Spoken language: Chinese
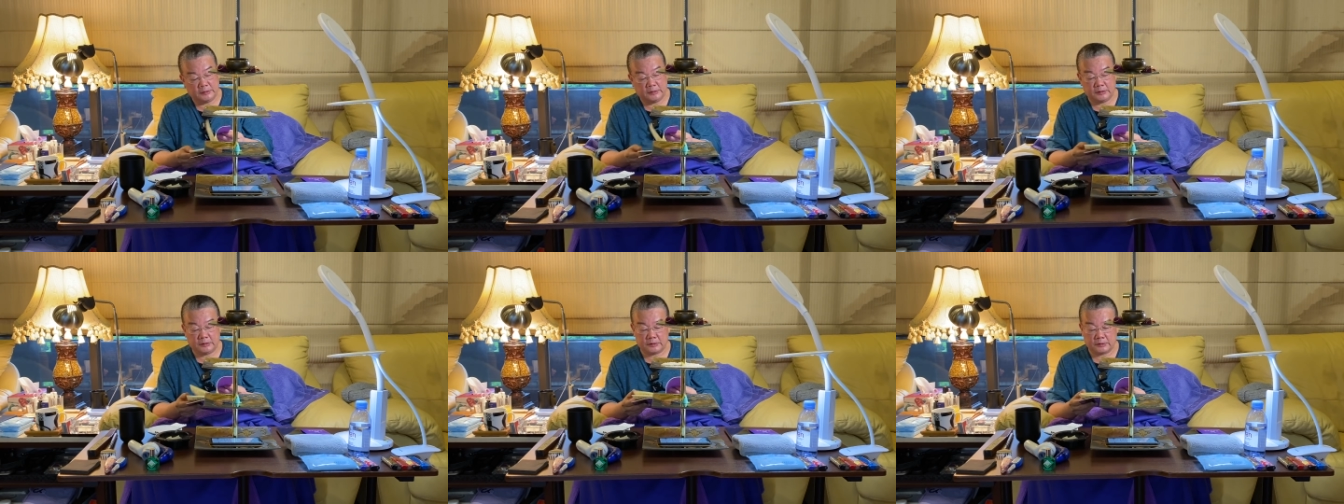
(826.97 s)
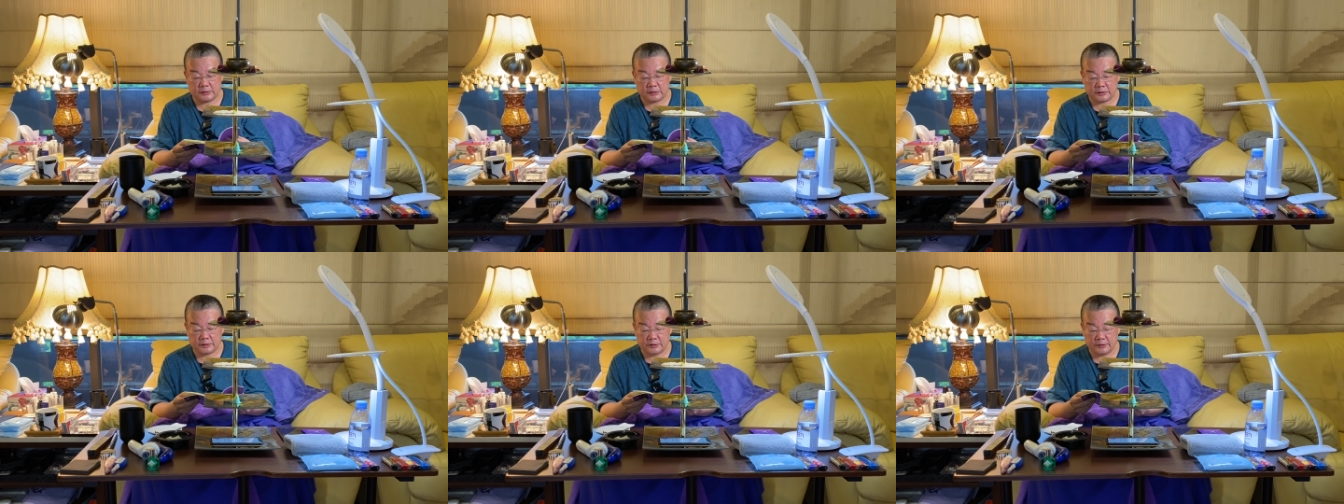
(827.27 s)
那
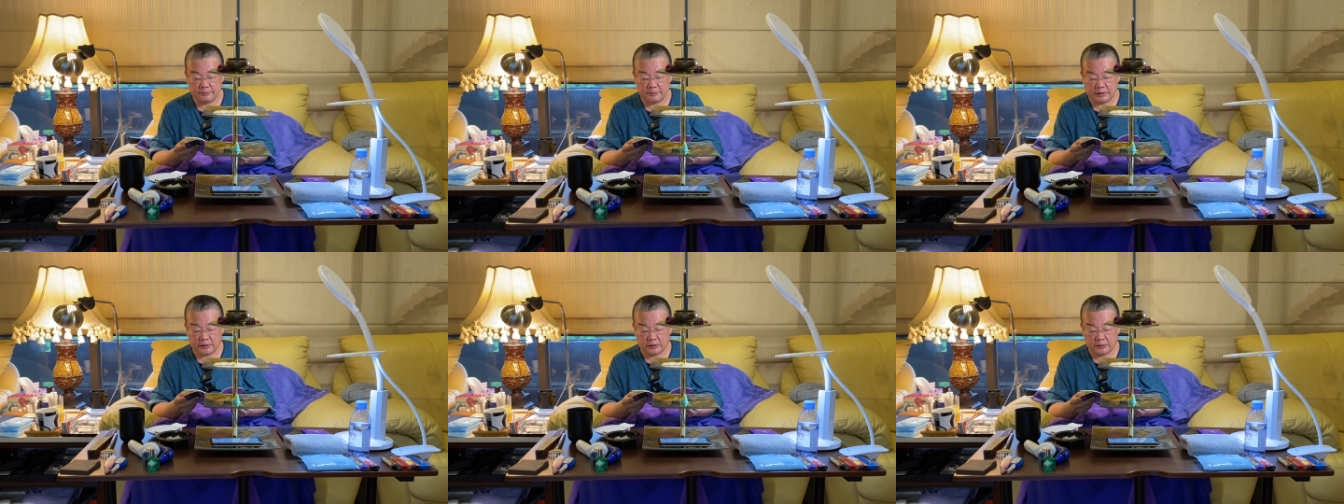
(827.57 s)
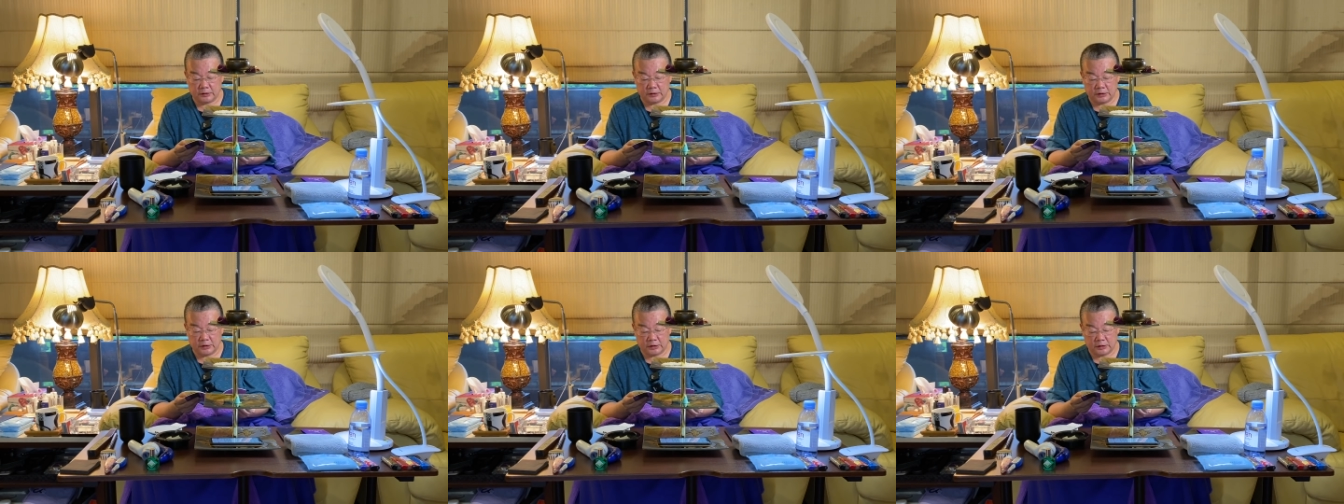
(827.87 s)
个甚曼
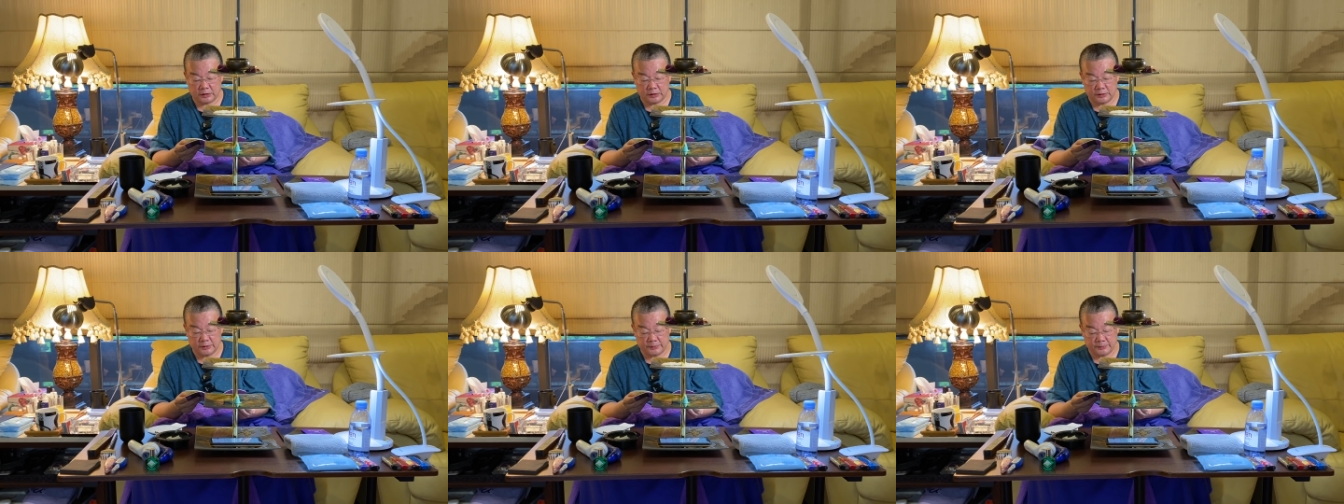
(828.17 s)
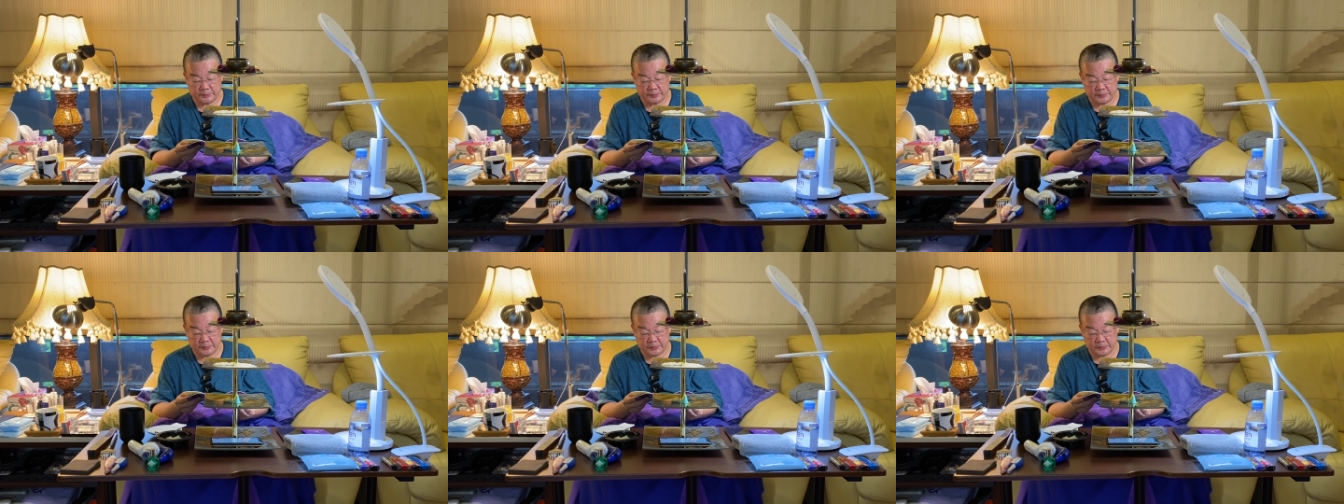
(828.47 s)
很厉害，
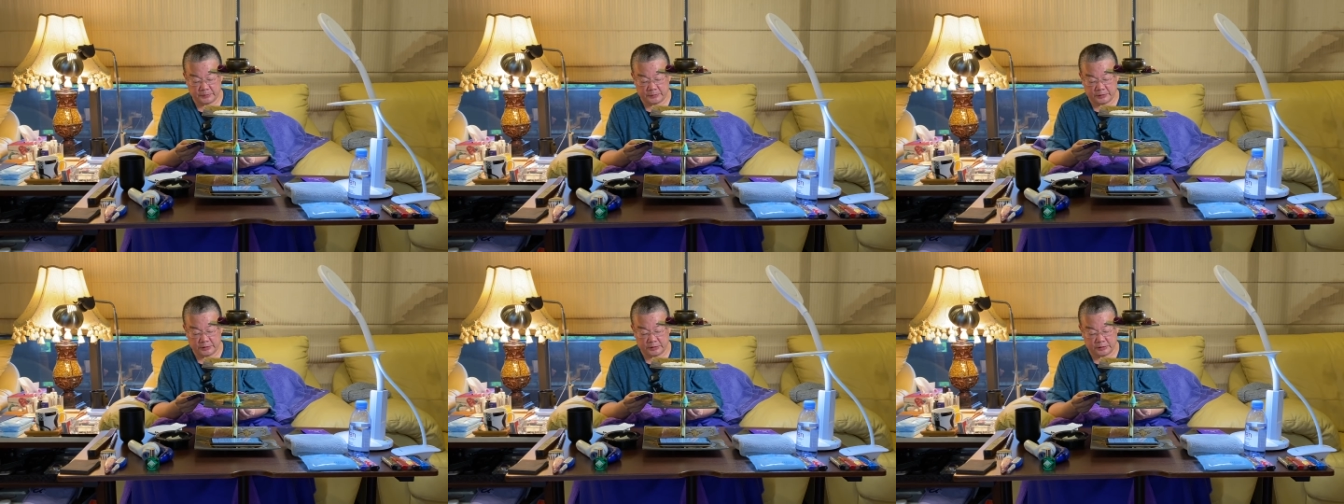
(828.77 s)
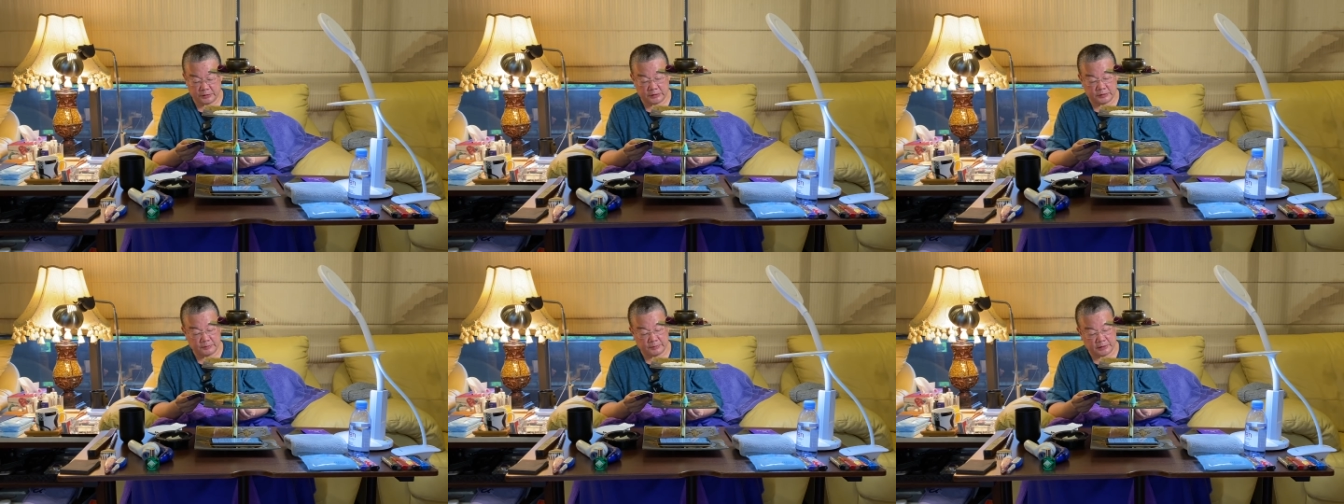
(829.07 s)
嗯，
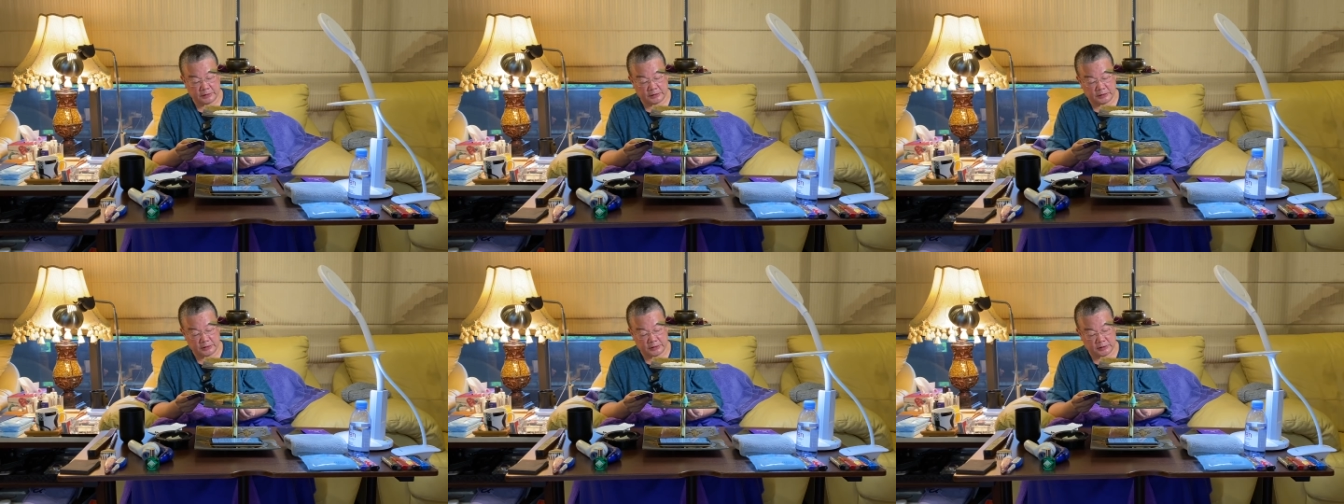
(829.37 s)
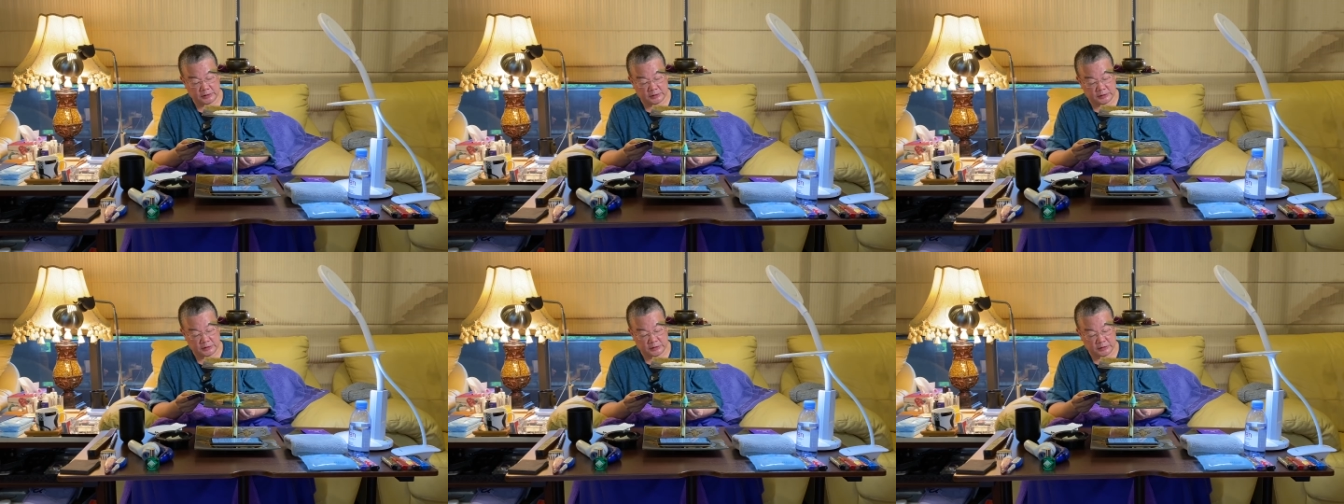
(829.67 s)
真的蛮厉害的。